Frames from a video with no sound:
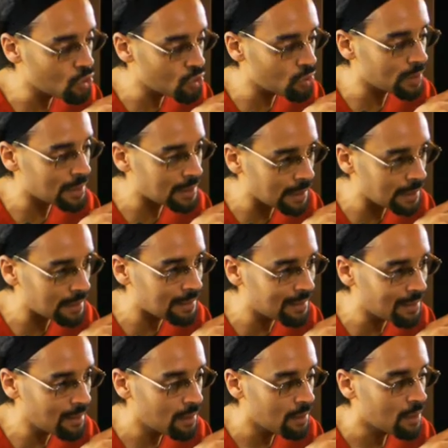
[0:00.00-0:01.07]
sur des
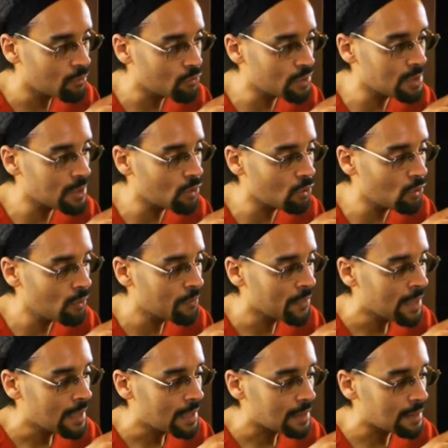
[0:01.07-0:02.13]
traités musicaux,
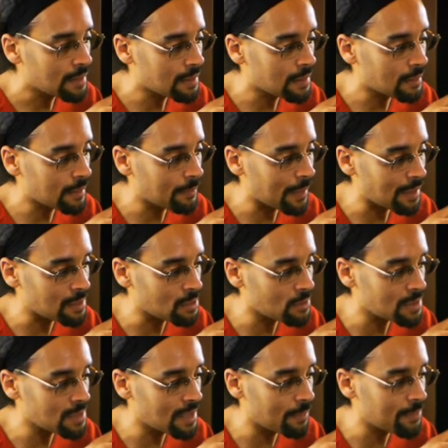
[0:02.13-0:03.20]
parce que
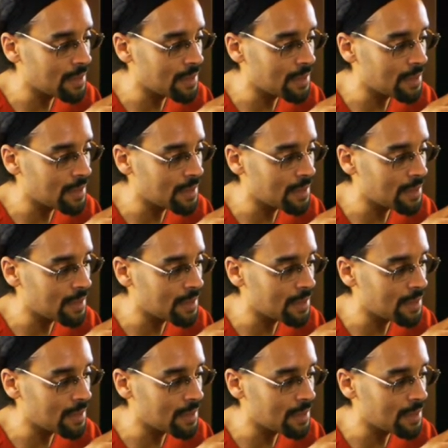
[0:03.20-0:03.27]
s'il y a